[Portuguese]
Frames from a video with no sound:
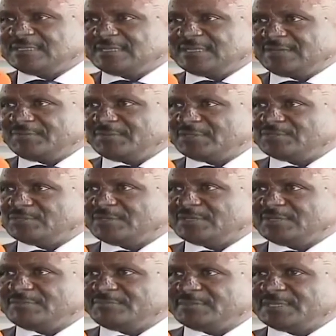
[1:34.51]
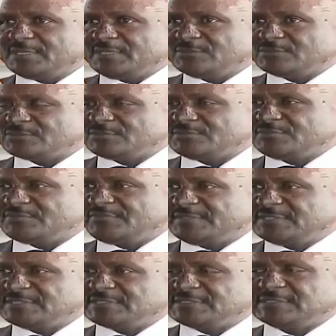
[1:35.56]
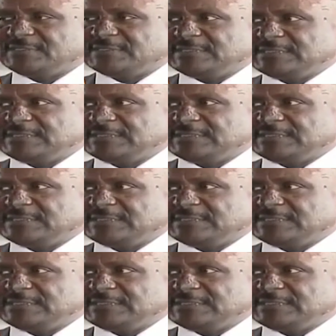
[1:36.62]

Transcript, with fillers: da eliminatória para o Sub-20.